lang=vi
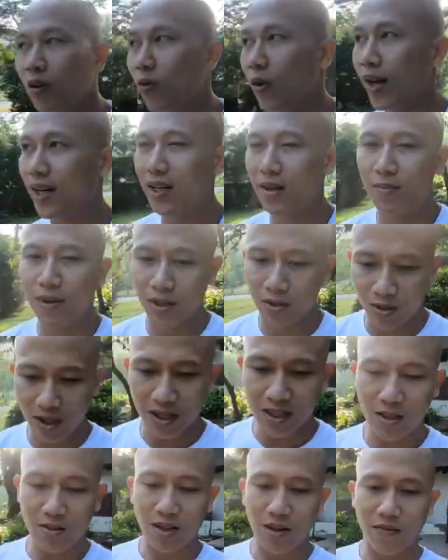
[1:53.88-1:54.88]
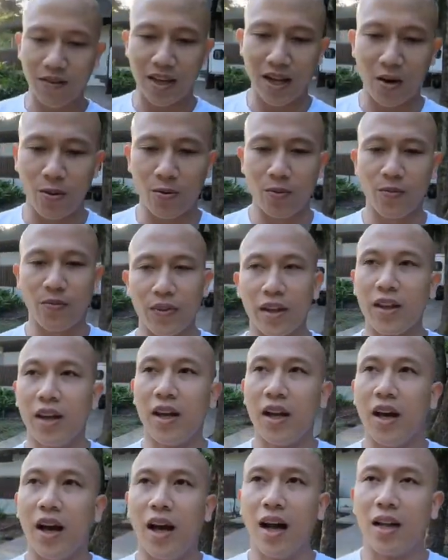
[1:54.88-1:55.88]
quá trình mà chúng ta giao tiếp với nhau
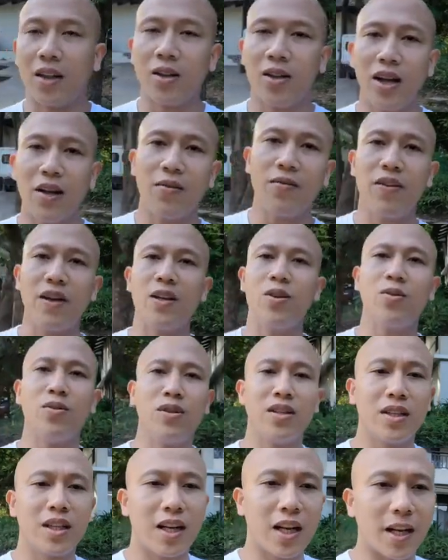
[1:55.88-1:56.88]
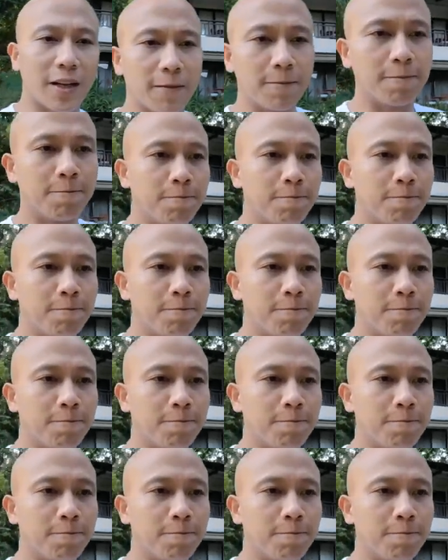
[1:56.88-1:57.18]
à, tức là ví dụ như thế này